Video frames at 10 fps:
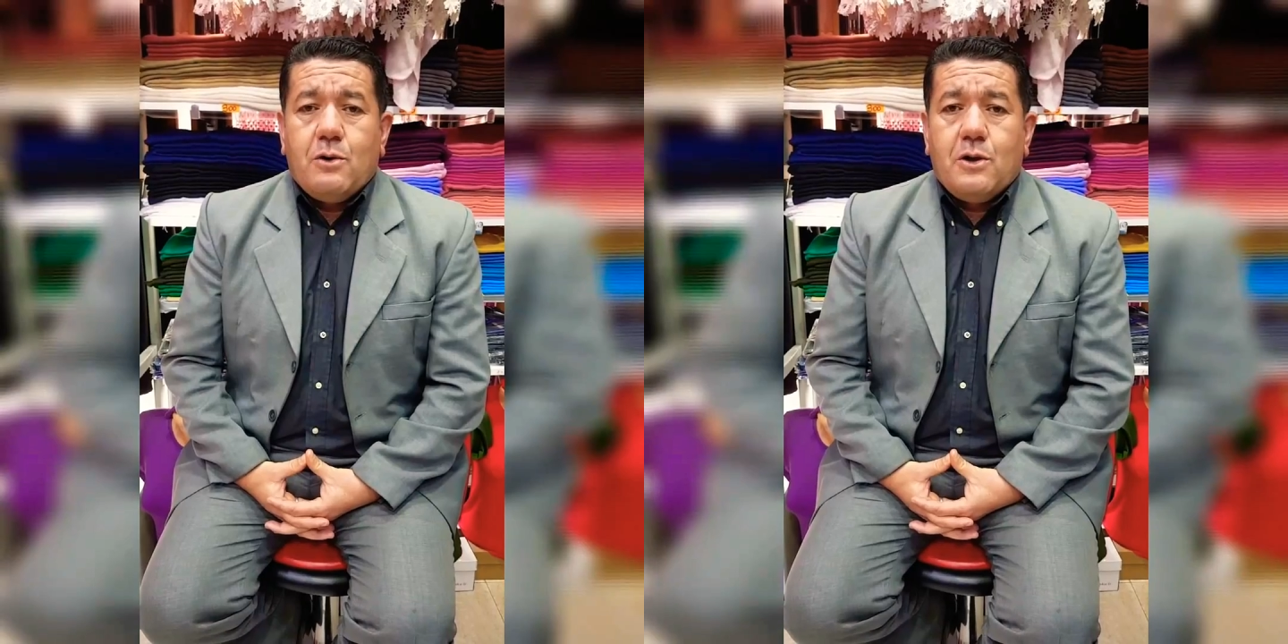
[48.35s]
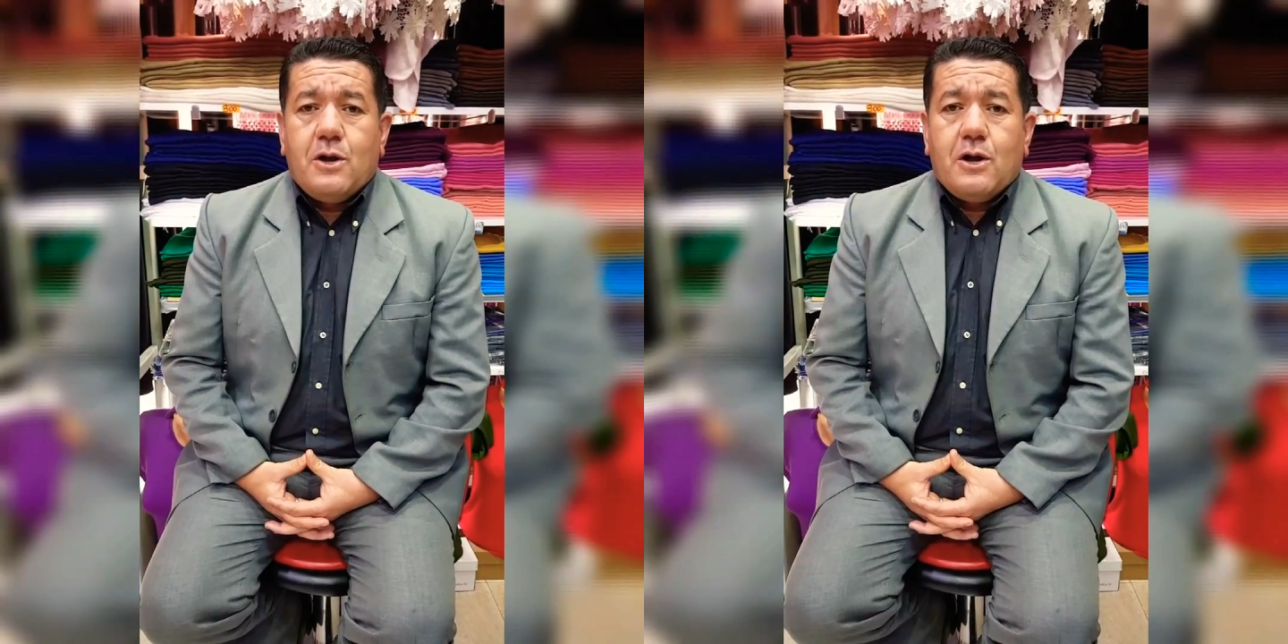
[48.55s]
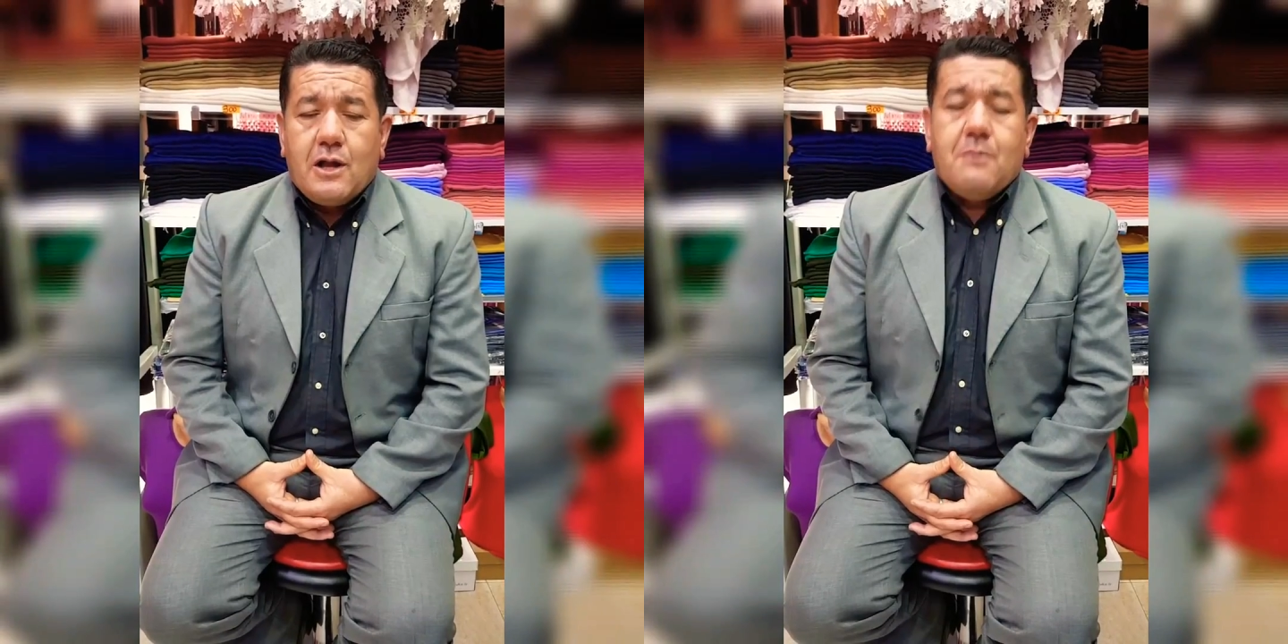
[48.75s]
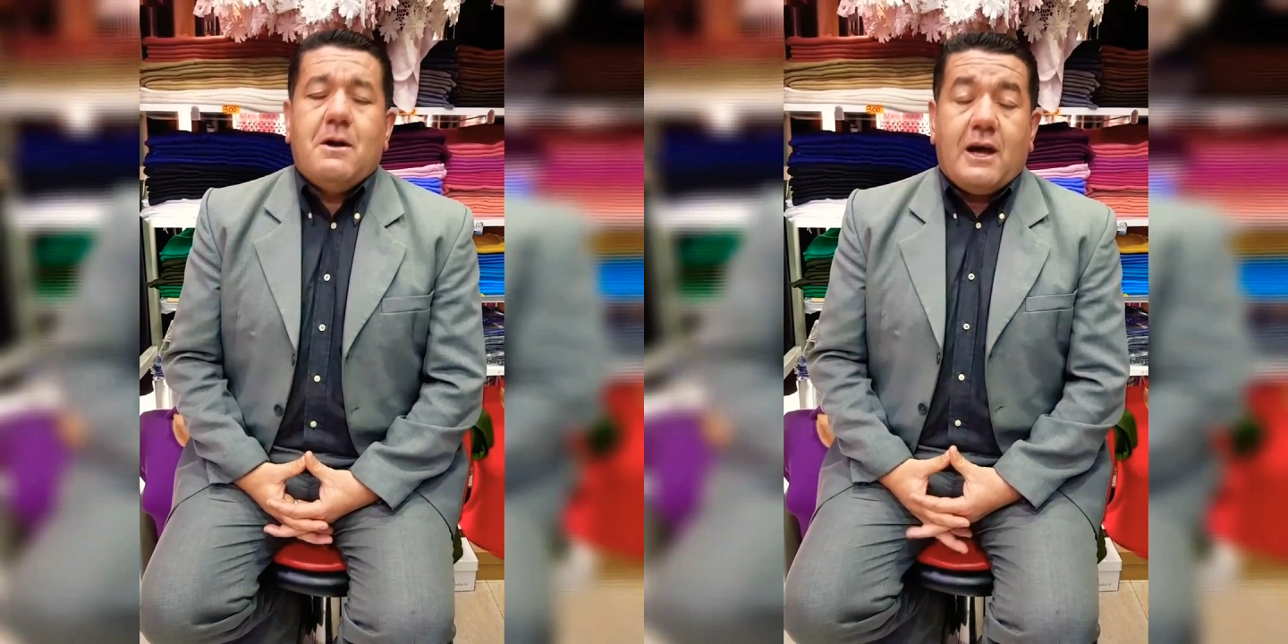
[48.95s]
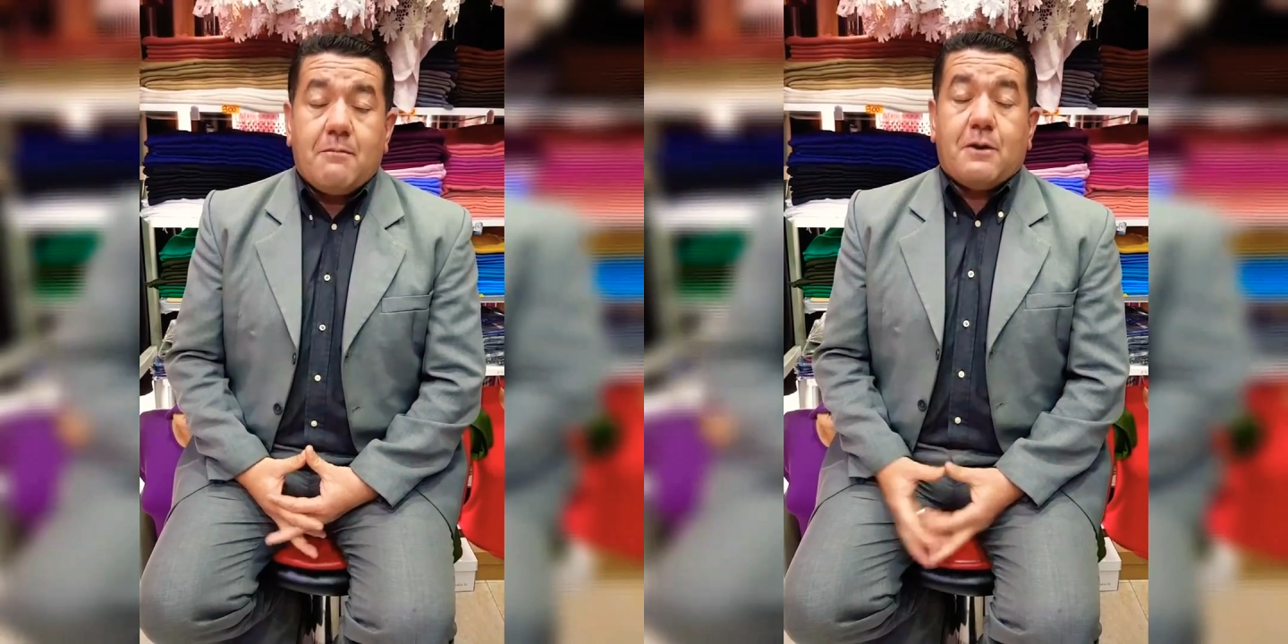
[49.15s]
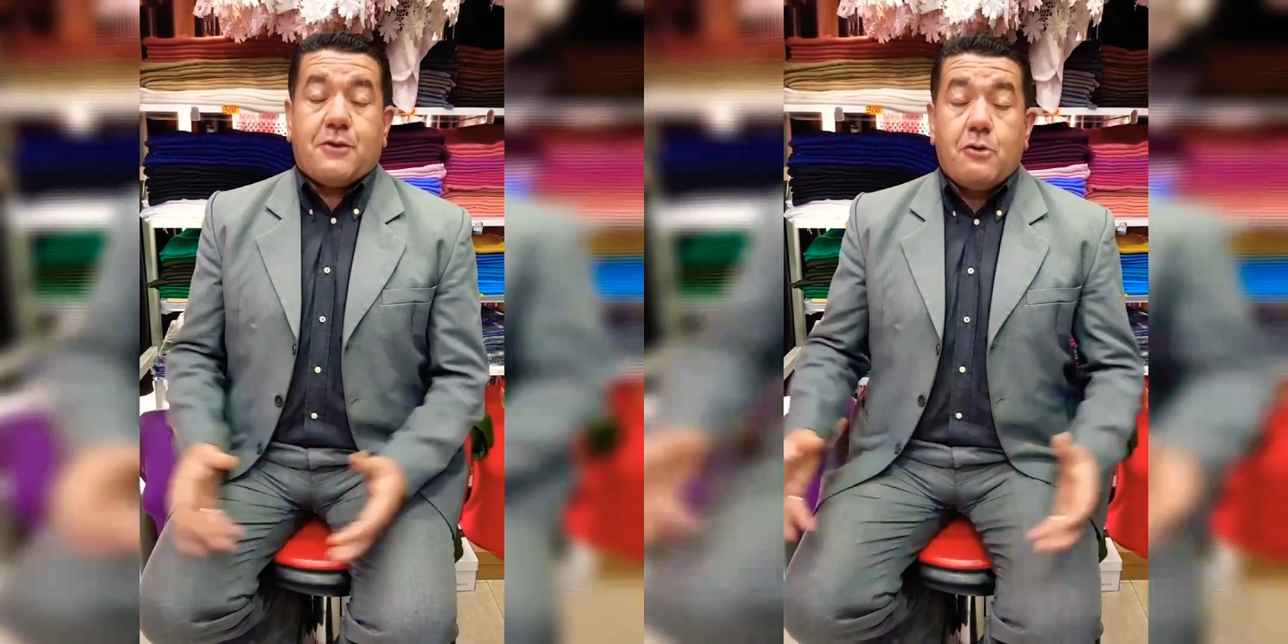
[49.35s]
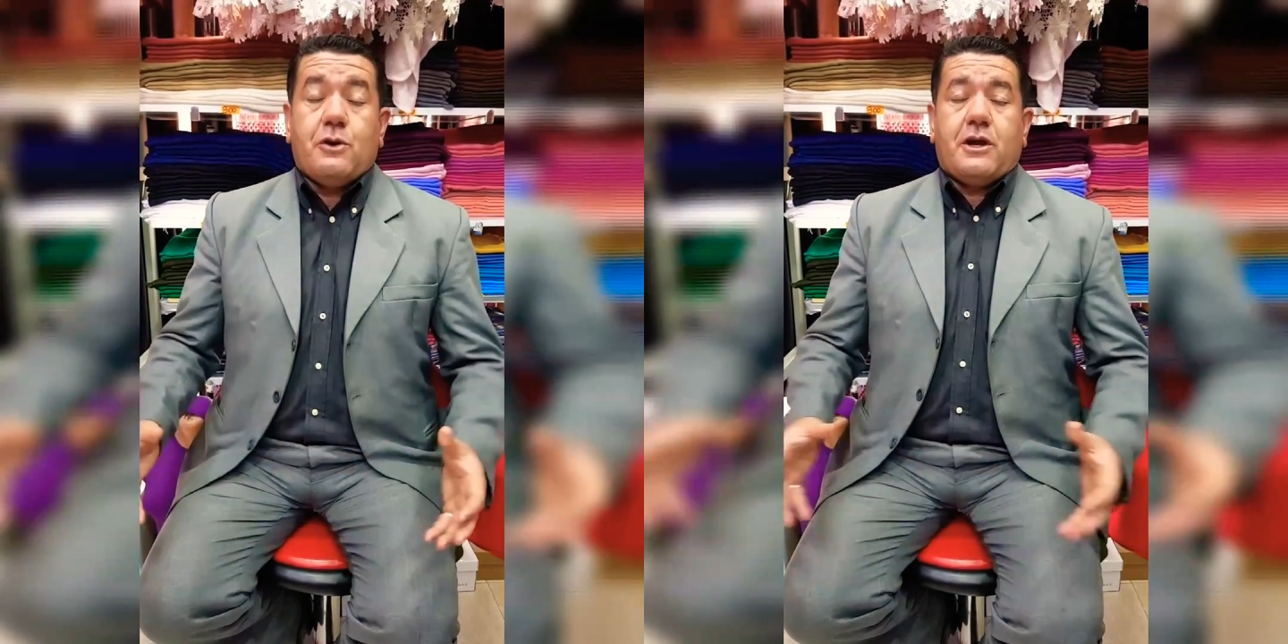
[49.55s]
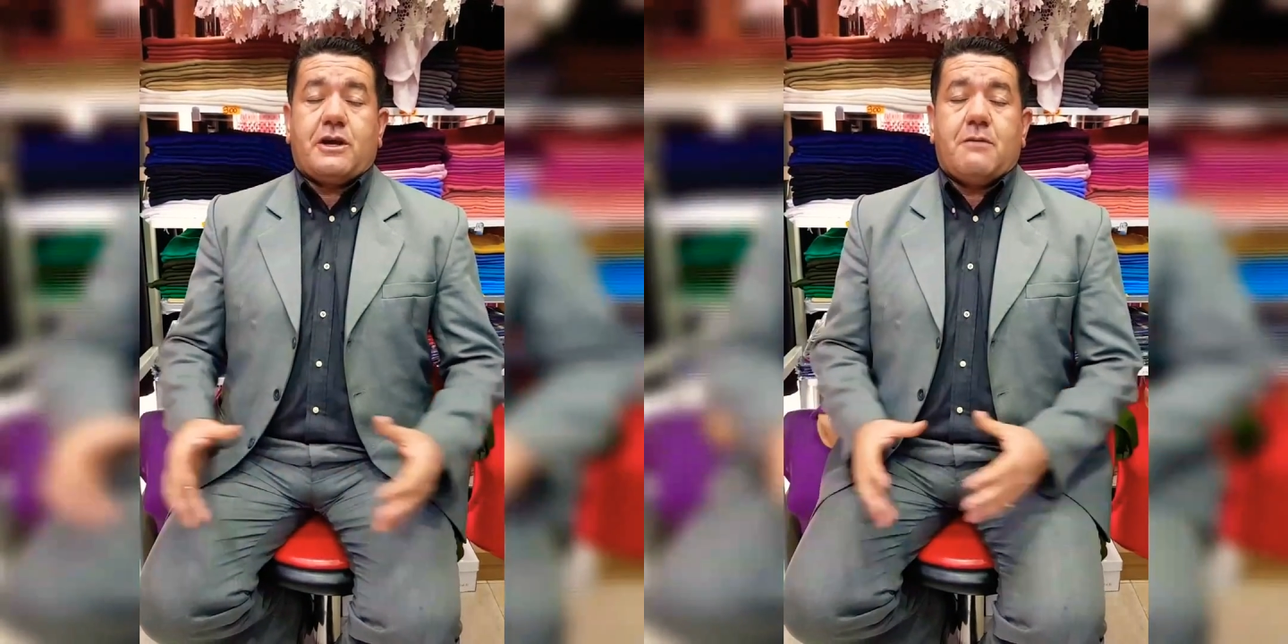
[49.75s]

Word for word: الملعب الثوري